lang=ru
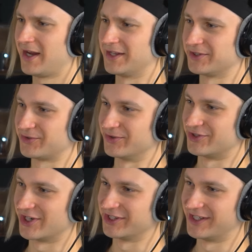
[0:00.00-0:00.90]
Это что,
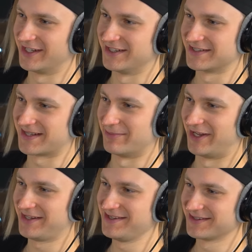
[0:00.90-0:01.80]
Дженга из
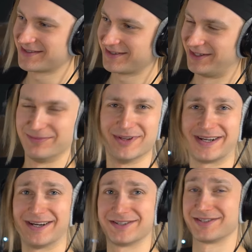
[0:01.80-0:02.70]
таблетниц? Или мне
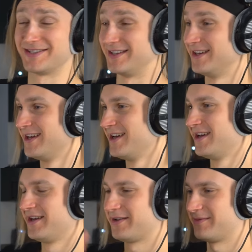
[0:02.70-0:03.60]
кажется?
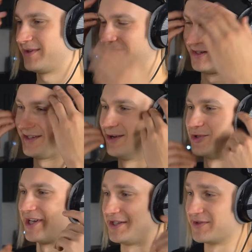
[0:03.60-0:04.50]
И я
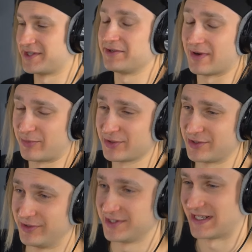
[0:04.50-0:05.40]
уже хотел задать
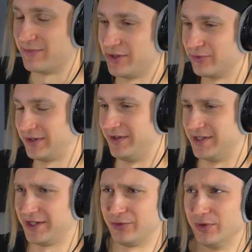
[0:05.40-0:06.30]
вопрос, но они сами на него
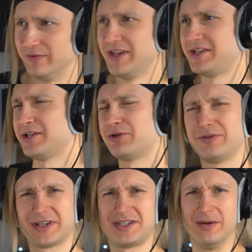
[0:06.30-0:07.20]
ответили. Я такой, в NCT
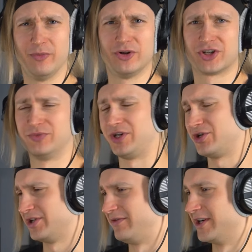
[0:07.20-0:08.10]
127 больше, чем три
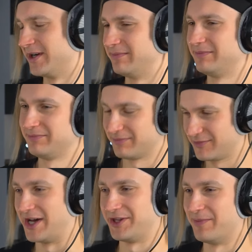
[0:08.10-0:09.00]
человека.
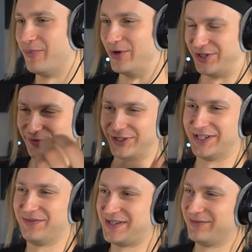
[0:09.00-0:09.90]
Да, там больше, вот
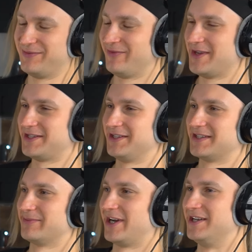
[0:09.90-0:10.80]
они все вместе и
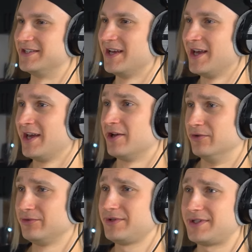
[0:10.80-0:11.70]
собрались.
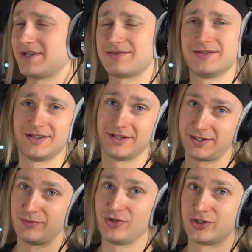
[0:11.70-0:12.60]
Ну, естественно,
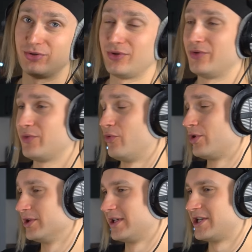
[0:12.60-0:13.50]
это будет что-то вот
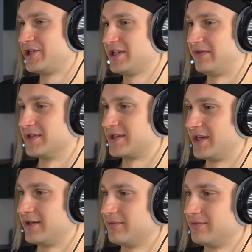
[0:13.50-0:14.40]
около
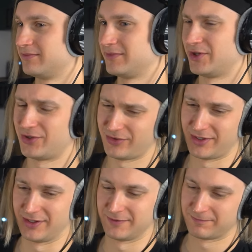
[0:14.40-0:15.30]
рождественское. Еще
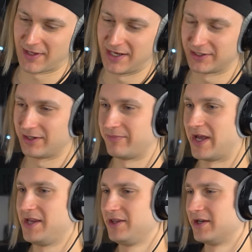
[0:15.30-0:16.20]
и
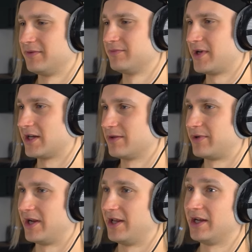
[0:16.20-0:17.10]
электропианино, как-то
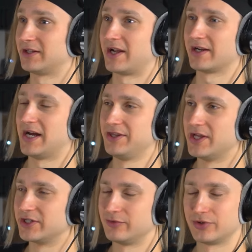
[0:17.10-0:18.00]
правильно, электроорган
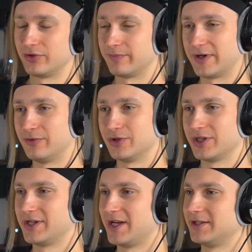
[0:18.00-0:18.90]
даже вот что-то
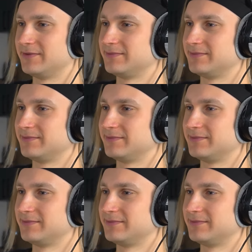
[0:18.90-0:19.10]
похожее играет.